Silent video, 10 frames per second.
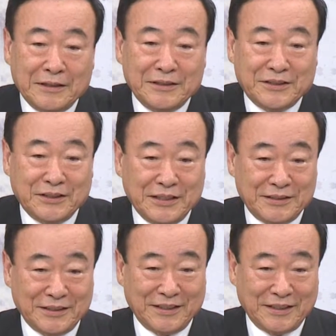인천에
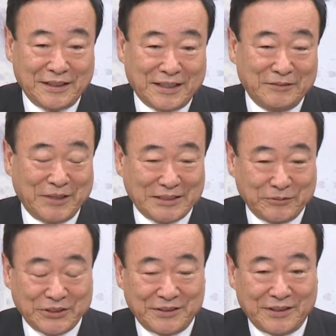이제 아까
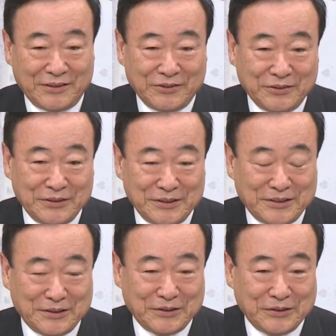말씀하신 대로
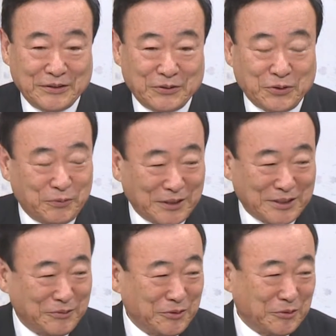인천 토백이
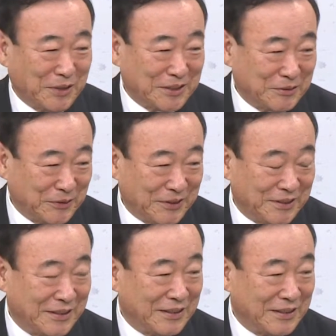시민도 많지만